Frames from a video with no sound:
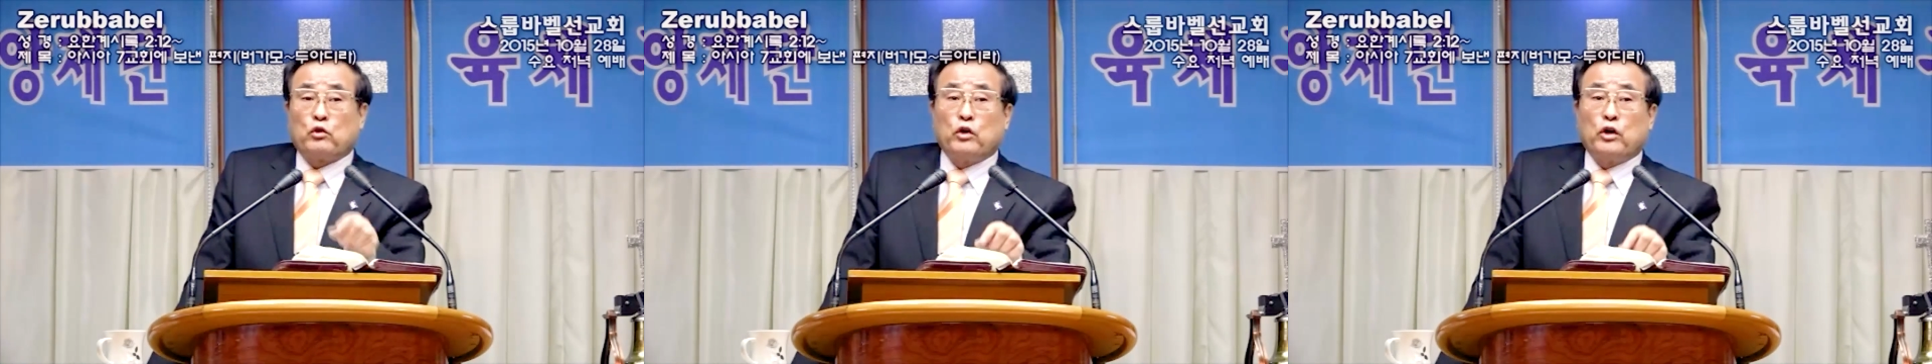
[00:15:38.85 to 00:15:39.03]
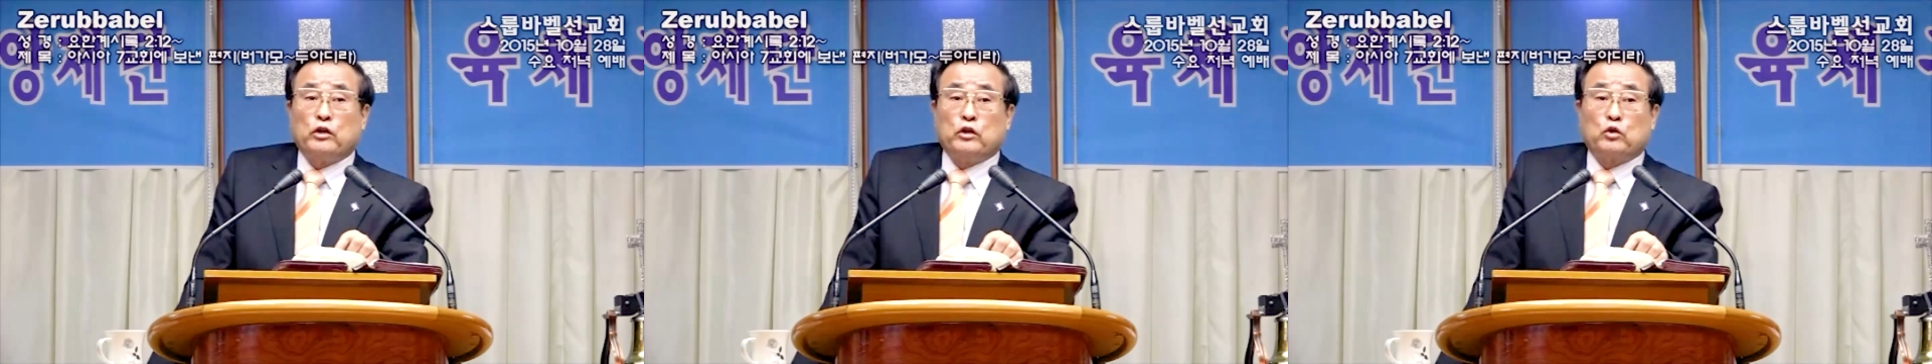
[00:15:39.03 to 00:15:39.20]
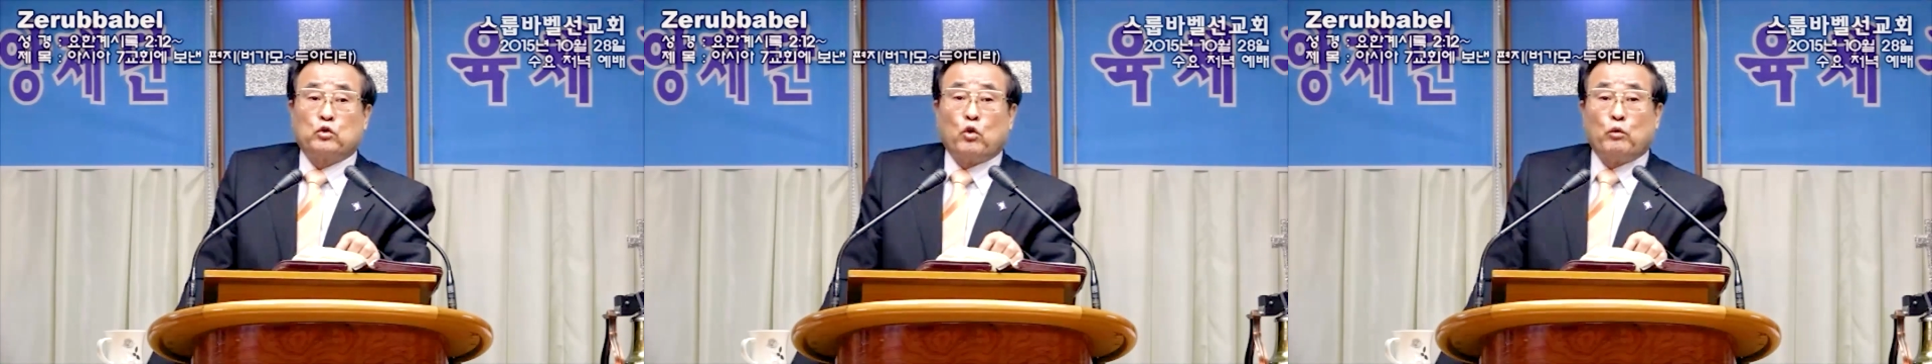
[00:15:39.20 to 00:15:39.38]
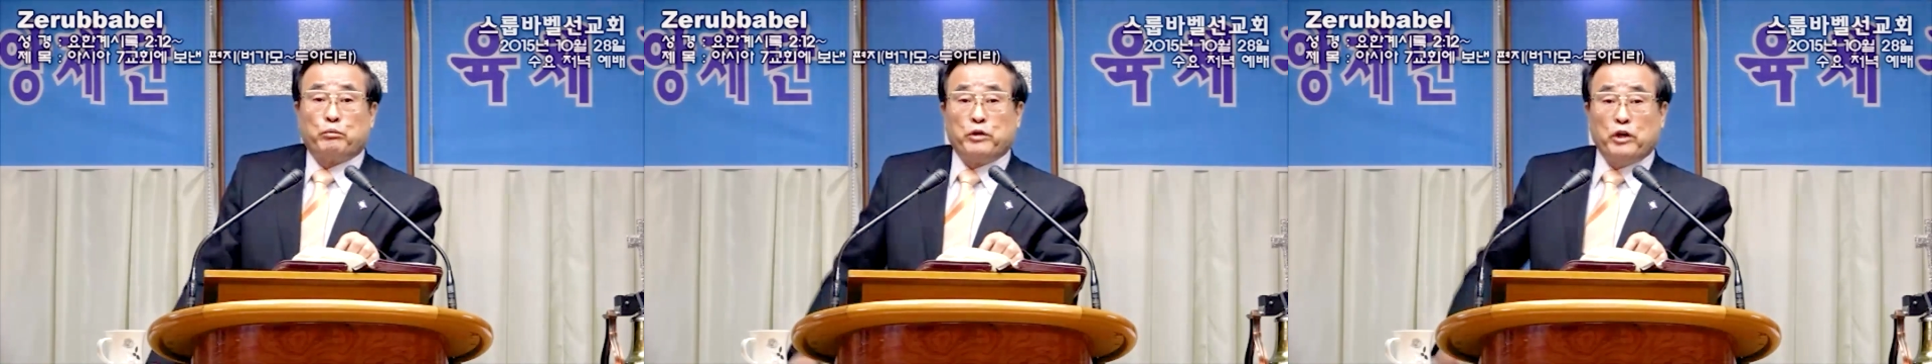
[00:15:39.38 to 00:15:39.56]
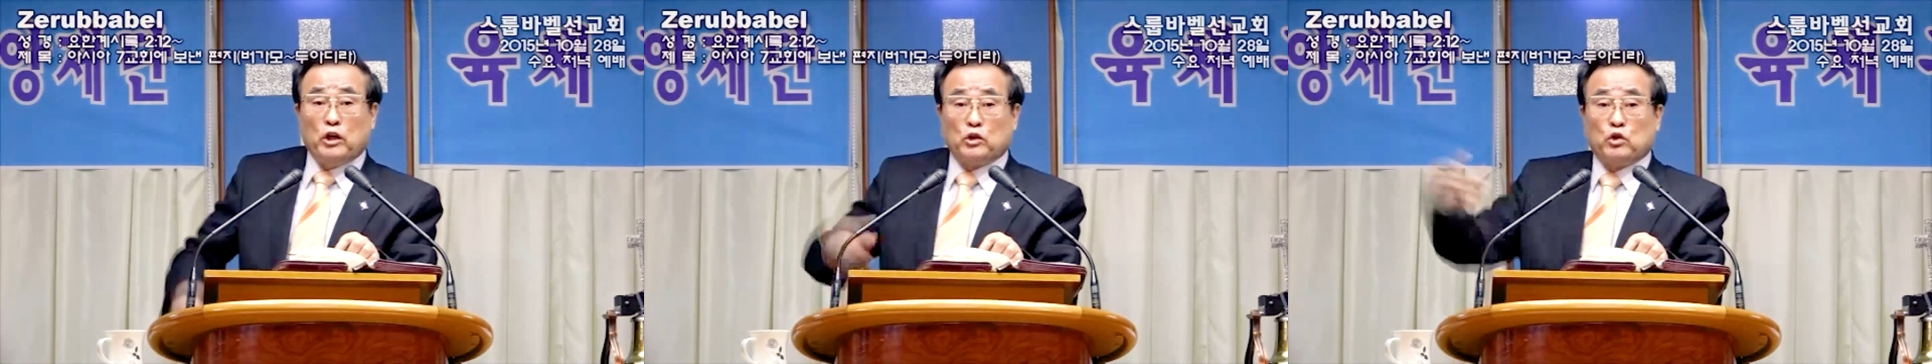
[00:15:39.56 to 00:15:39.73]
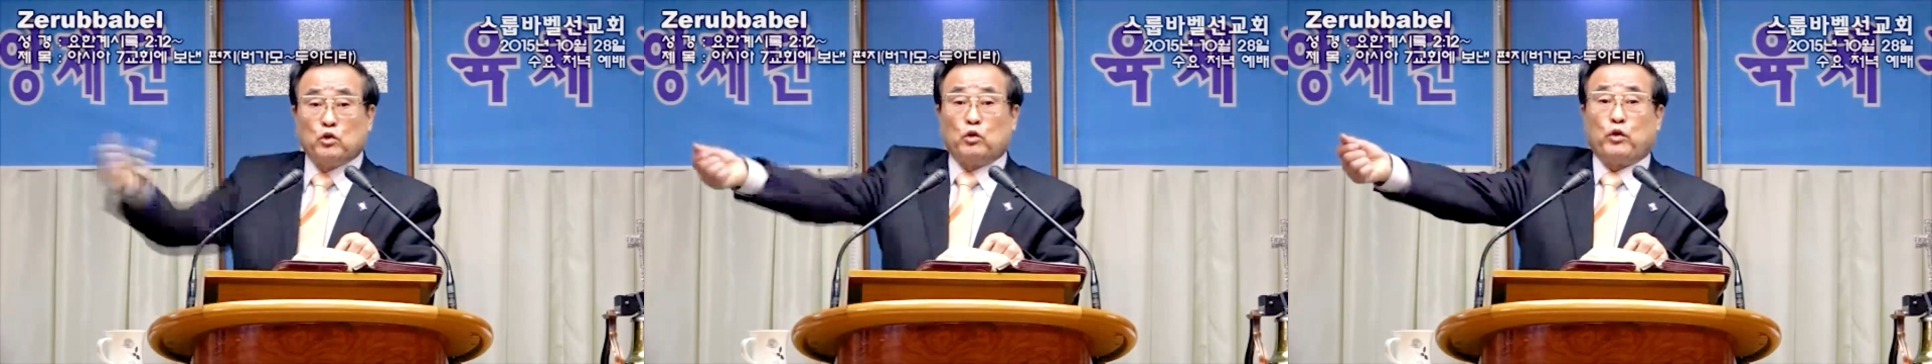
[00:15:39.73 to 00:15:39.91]
교회인데 돈
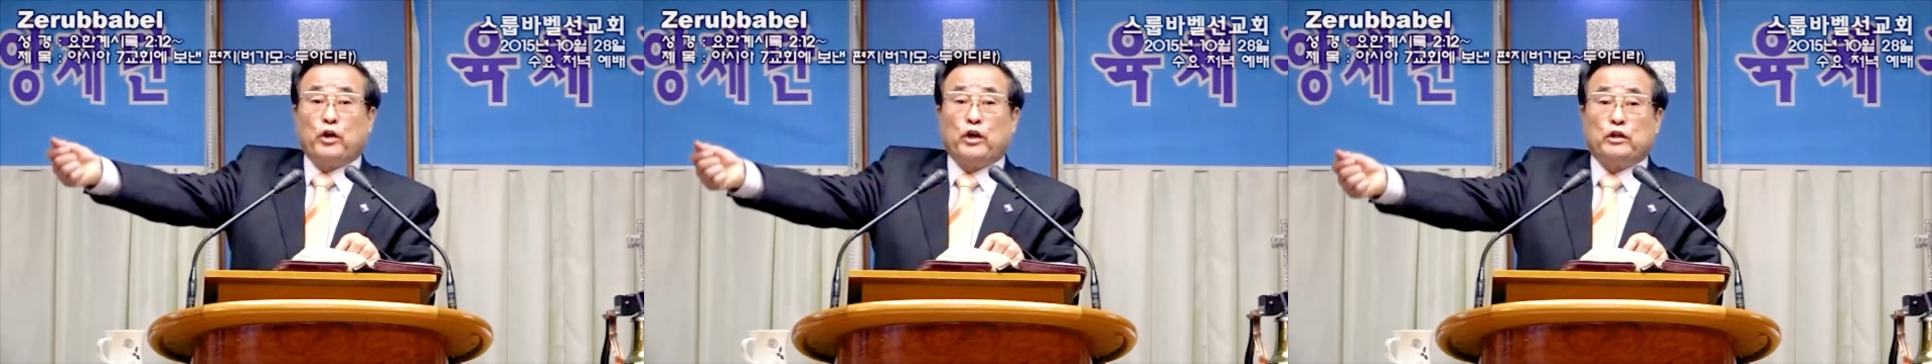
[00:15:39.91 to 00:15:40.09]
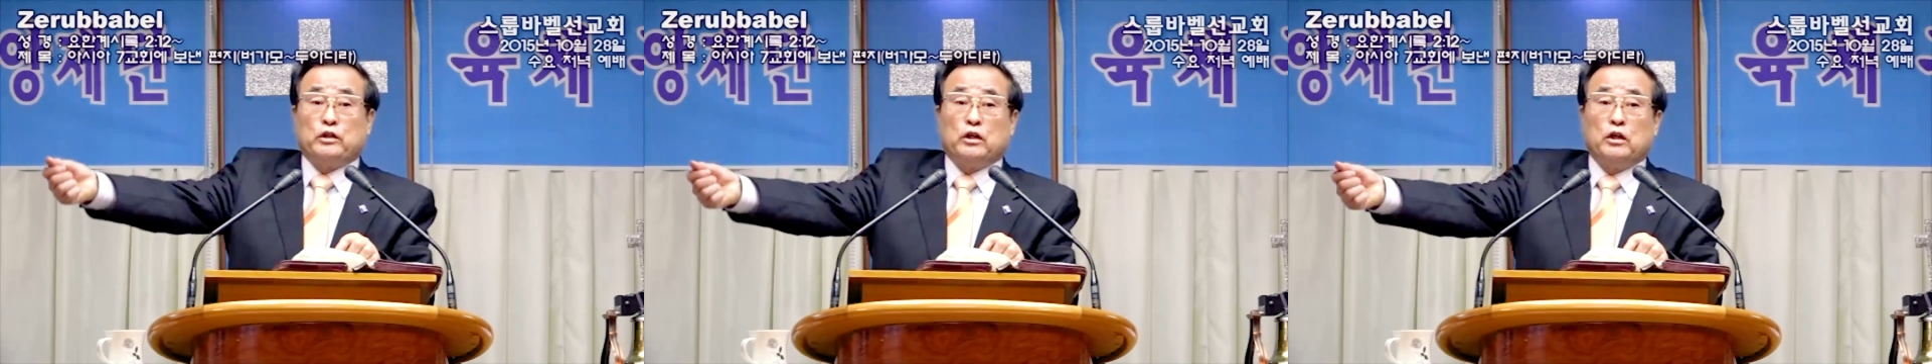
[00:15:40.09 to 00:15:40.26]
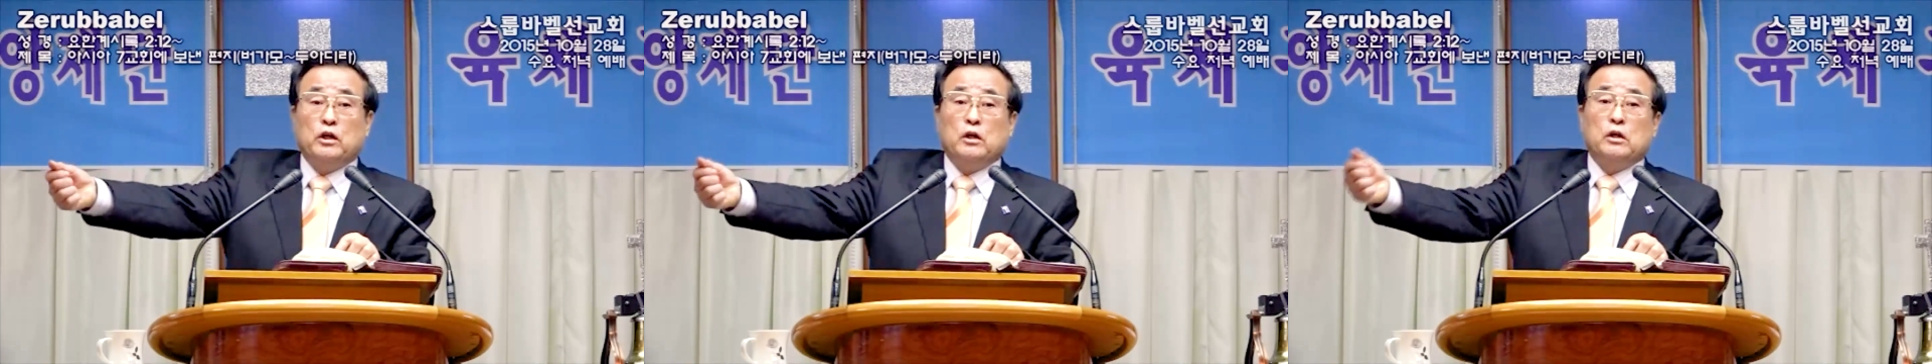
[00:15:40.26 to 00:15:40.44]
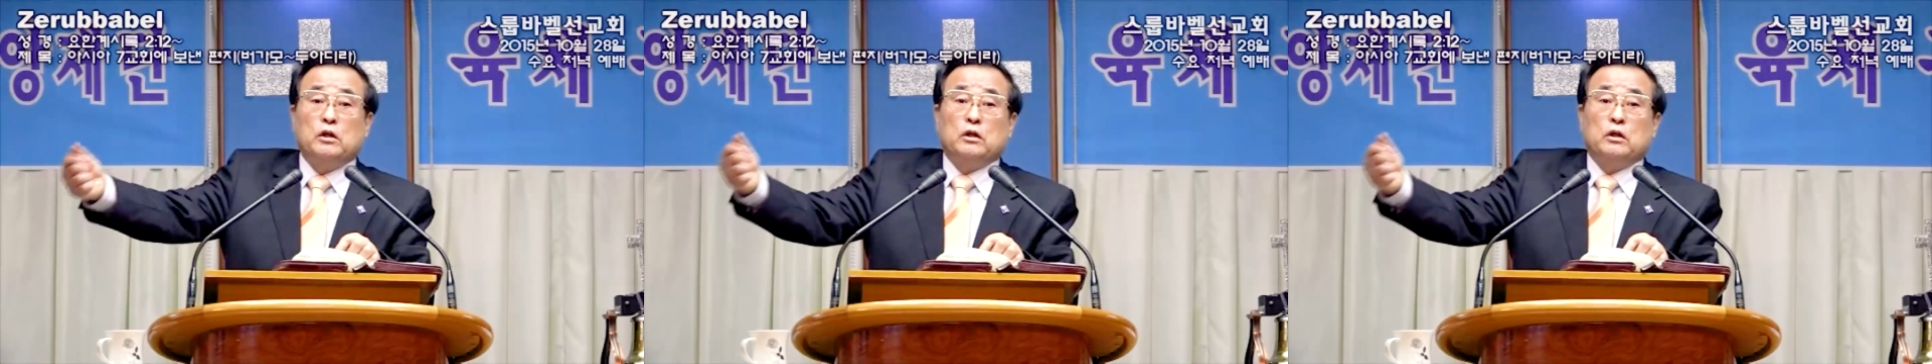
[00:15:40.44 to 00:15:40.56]
빌려주는 교회지